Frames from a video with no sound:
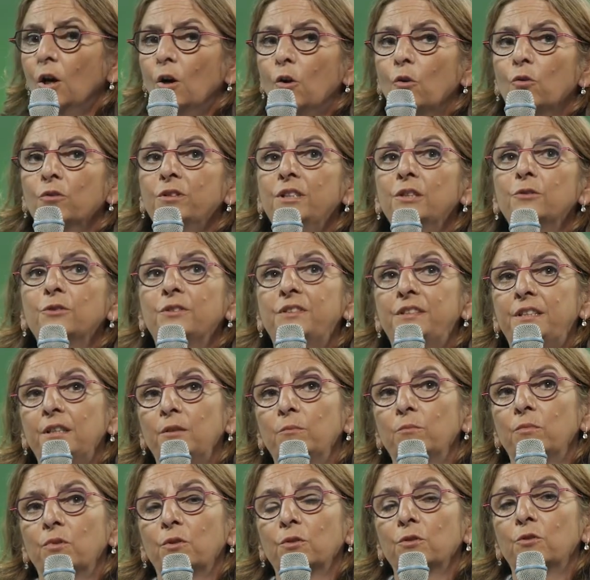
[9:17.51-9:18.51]
On est aussi
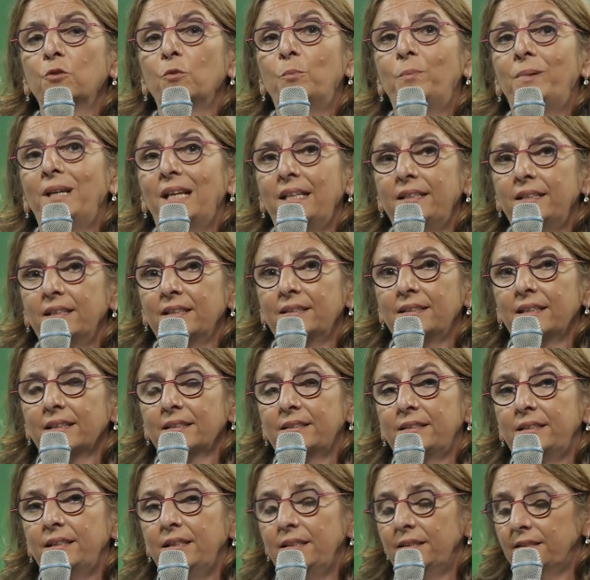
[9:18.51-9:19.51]
une banque de plein
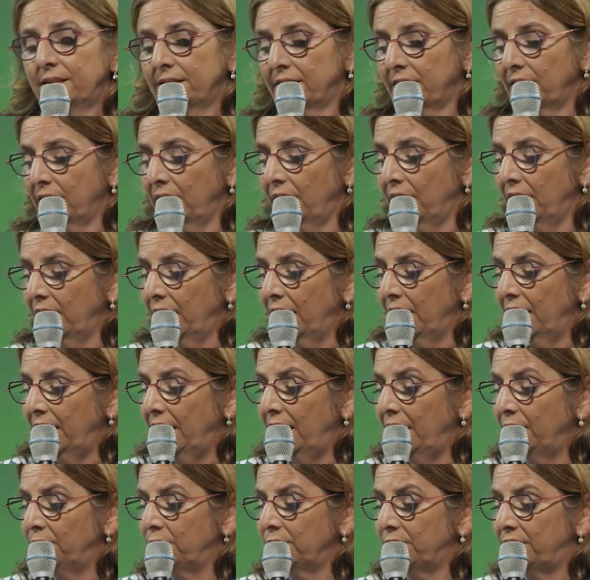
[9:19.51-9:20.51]
exercice
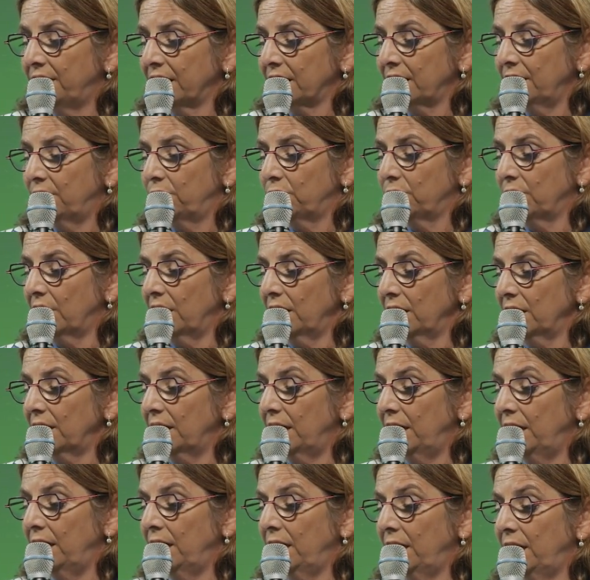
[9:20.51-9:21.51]
et de territoire,
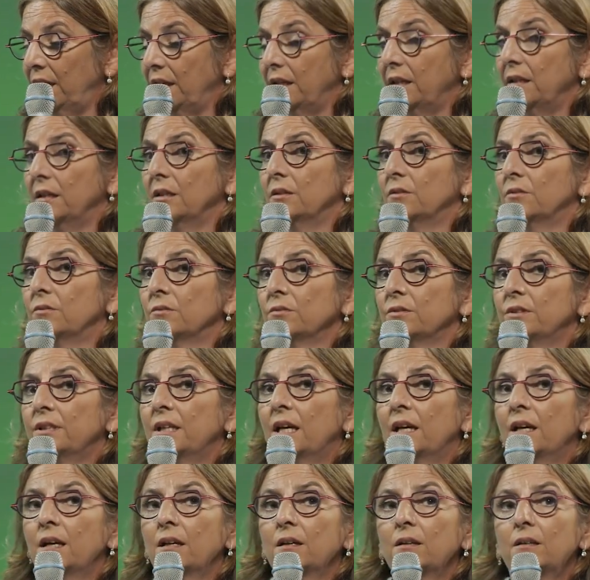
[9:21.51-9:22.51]
et on
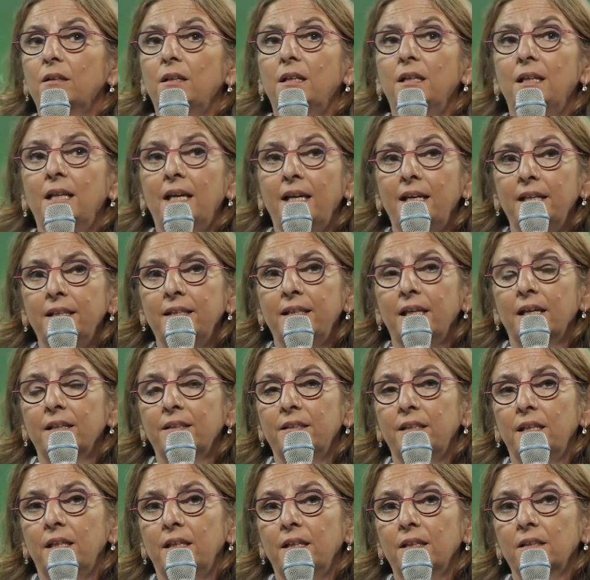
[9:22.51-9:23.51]
a, l'année
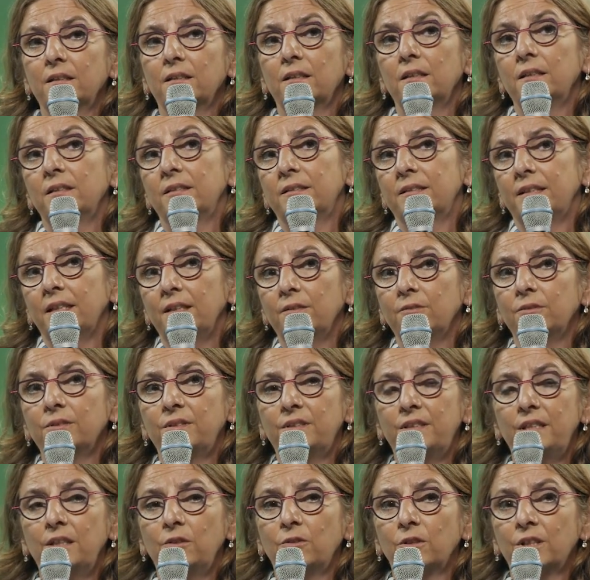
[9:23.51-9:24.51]
dernière, et c'est
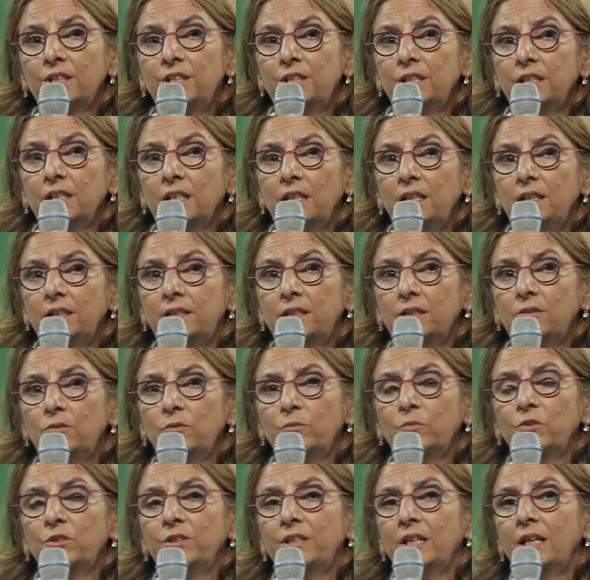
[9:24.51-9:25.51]
aussi l'originalité du
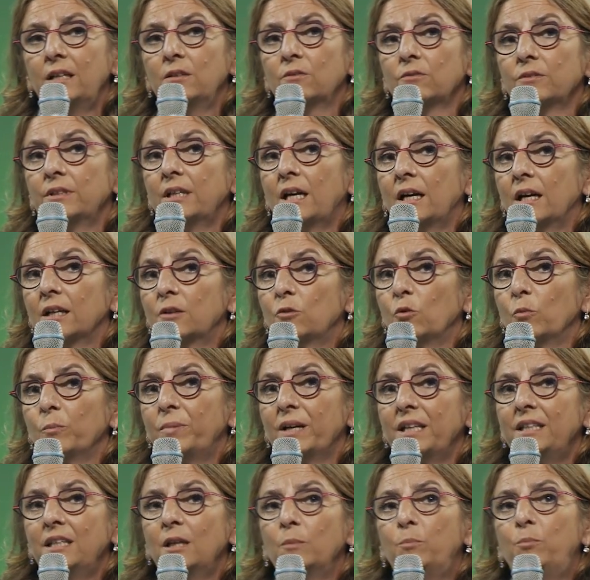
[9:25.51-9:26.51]
modèle, on a
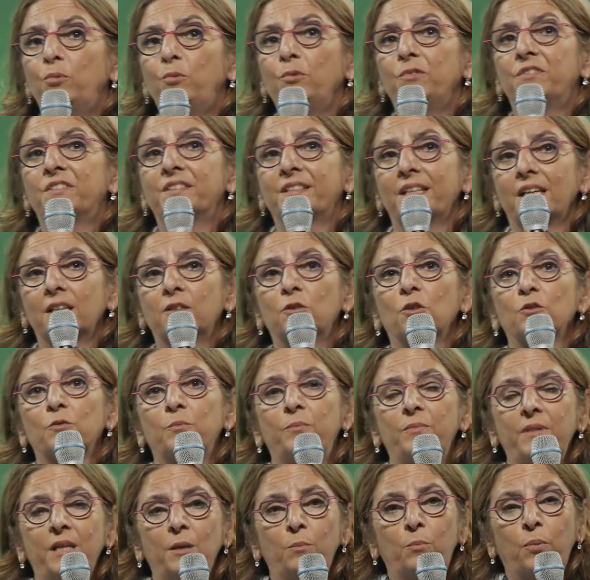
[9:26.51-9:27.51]
accompagné plus de 50
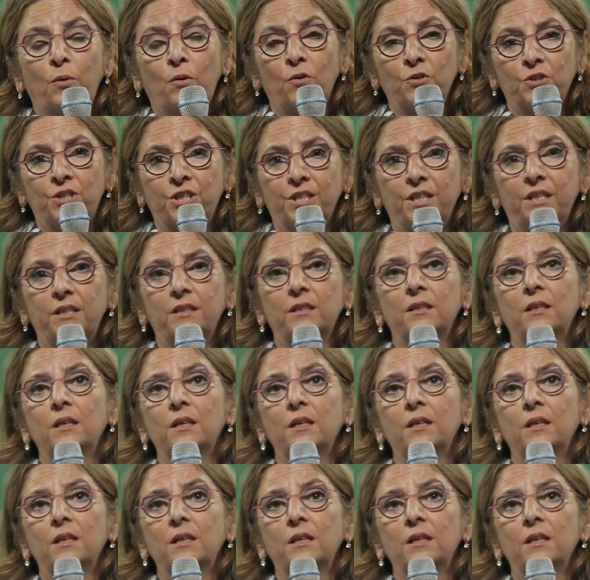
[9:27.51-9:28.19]
000 projets